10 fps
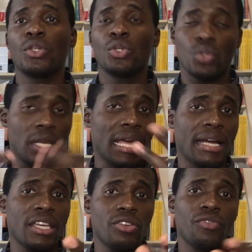cela
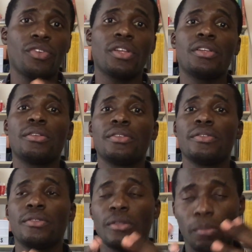arrive
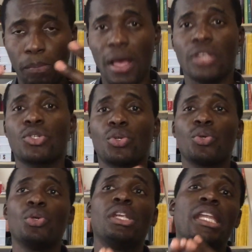parce
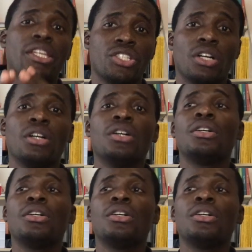que les gens